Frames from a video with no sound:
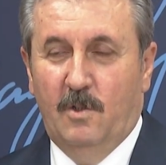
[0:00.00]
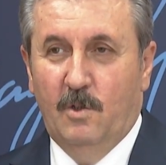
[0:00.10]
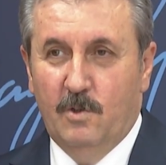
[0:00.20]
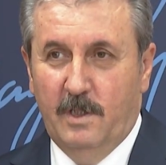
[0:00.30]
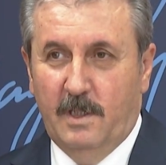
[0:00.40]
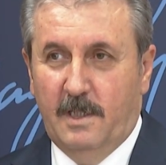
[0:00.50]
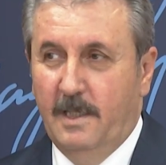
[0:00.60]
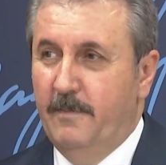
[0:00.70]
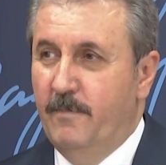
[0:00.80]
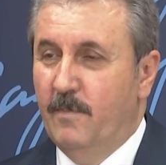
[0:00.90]

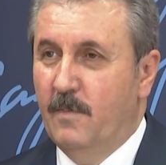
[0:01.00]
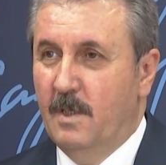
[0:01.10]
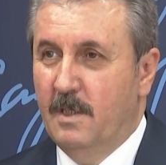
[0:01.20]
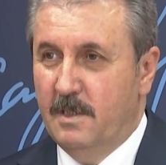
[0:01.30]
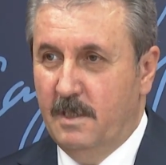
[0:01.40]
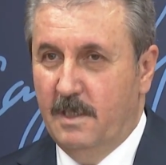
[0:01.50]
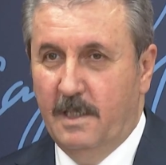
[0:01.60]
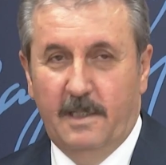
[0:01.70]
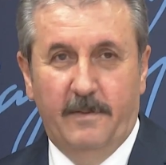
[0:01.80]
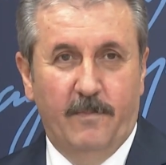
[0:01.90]
öncelikle
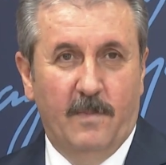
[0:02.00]
sizleri